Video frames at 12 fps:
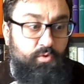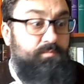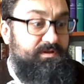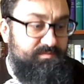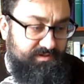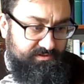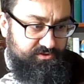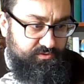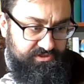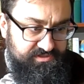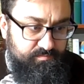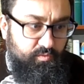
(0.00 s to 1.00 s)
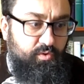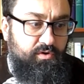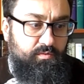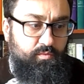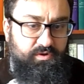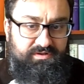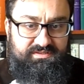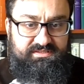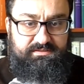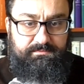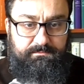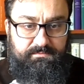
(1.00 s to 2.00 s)
он понимал, что есть Бог,
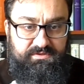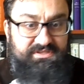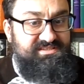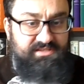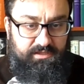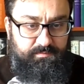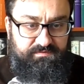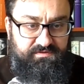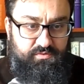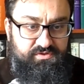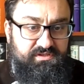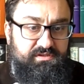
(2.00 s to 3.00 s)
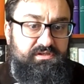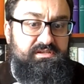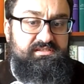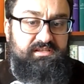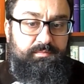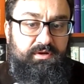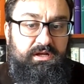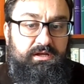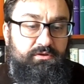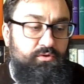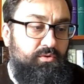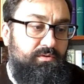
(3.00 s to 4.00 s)
Уэллс не стал, повторюсь, атеистом,
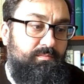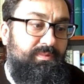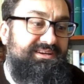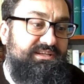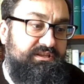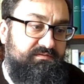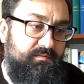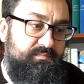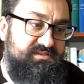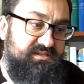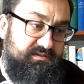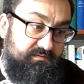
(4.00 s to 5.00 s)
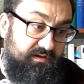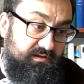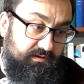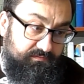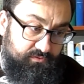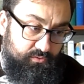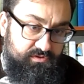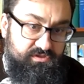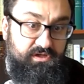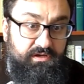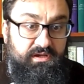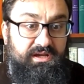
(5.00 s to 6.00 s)
но молитва без ответа в
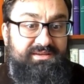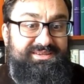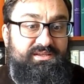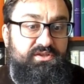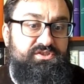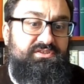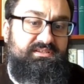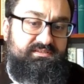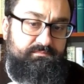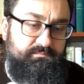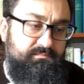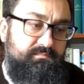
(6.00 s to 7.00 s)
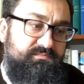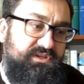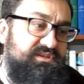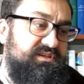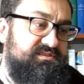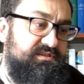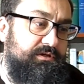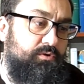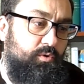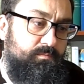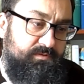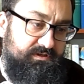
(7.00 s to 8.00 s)
тот день наложилась на
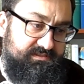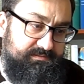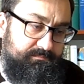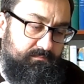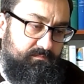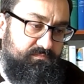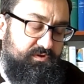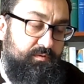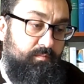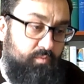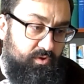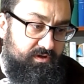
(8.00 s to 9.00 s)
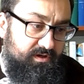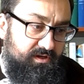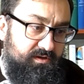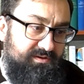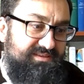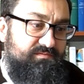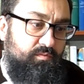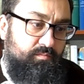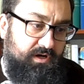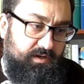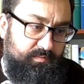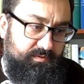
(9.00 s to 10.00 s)
детские комплексы и боль
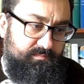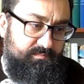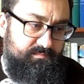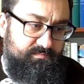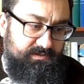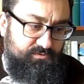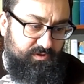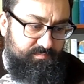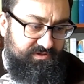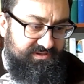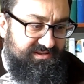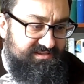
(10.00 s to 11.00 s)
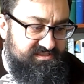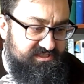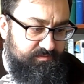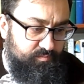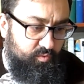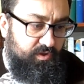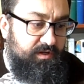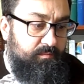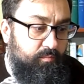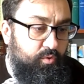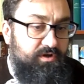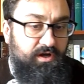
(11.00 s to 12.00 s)
его мамы, которая передалась ему.
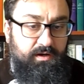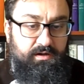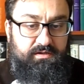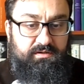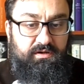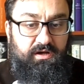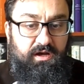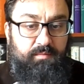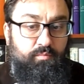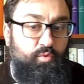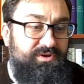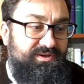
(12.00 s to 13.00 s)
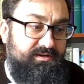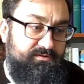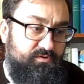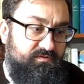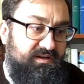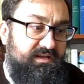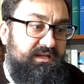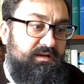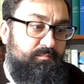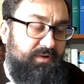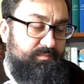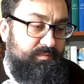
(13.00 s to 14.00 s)
Боль о, о, о Боге, которого
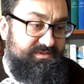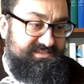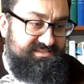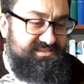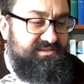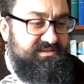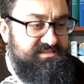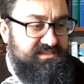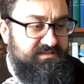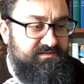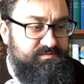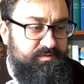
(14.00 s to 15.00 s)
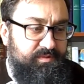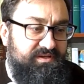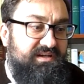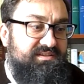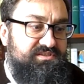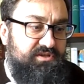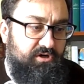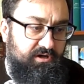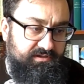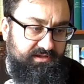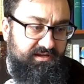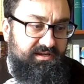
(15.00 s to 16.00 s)
мама подсознательно стала воспринимать как
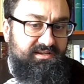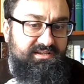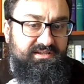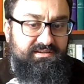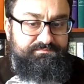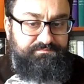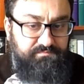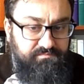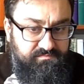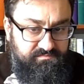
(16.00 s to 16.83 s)
тирана. И